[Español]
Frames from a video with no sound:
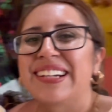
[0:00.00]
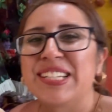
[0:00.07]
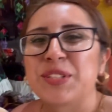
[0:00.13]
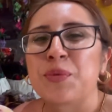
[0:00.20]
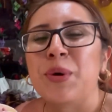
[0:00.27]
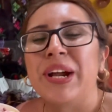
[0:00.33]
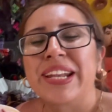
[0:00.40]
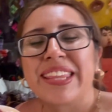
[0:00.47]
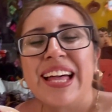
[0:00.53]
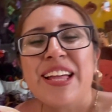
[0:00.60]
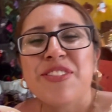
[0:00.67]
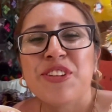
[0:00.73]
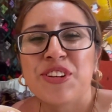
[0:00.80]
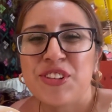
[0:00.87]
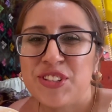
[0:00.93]

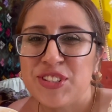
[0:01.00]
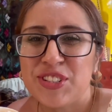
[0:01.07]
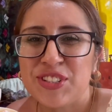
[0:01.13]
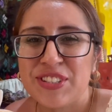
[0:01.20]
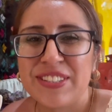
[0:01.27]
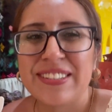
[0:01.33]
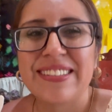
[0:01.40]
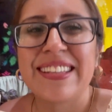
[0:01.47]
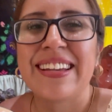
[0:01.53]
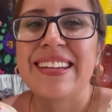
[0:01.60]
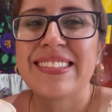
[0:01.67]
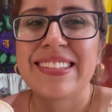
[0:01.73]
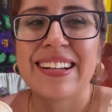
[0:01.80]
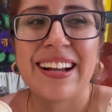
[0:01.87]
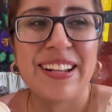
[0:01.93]
resguardándonos
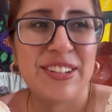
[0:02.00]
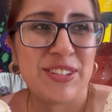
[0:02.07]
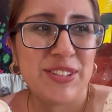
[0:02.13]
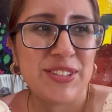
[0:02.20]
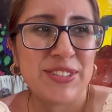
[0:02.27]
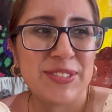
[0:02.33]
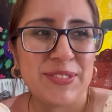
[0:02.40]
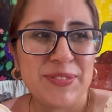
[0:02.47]
de este calor,